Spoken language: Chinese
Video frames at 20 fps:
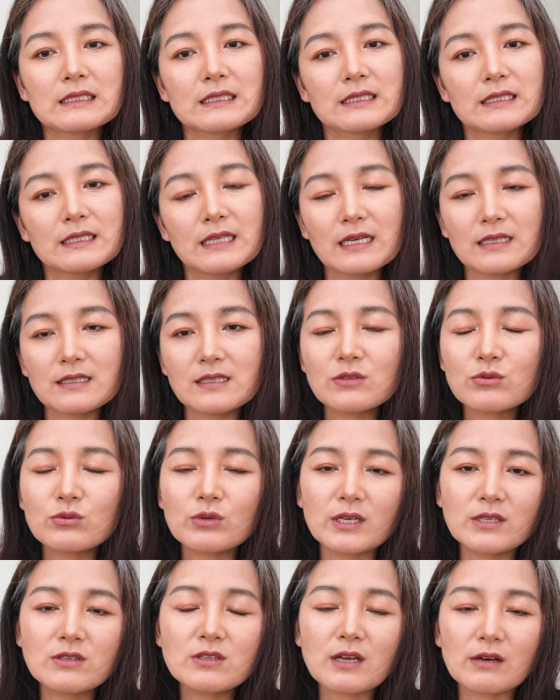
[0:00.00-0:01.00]
呀，这种
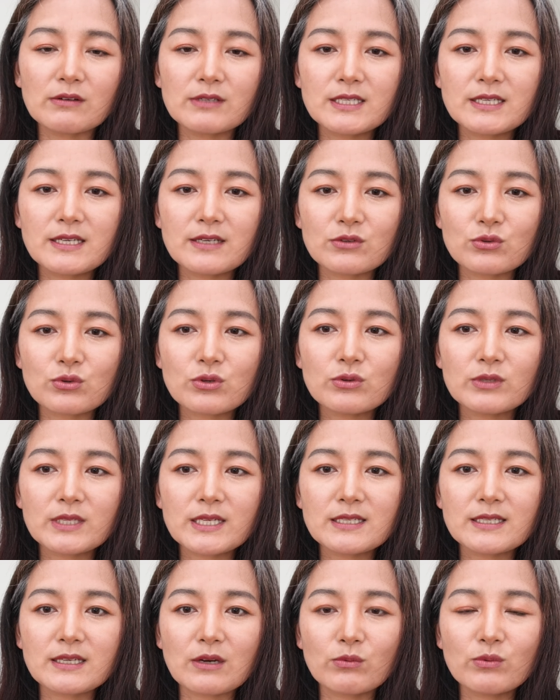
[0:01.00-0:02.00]
很少见，所以我在
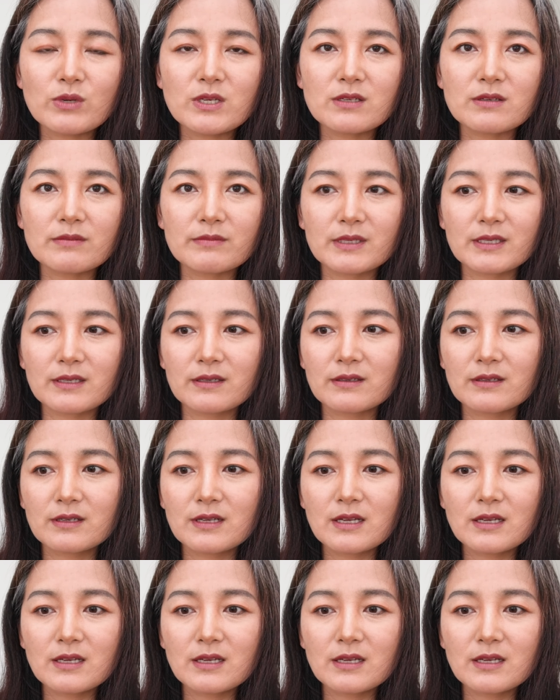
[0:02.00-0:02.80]
想为什么？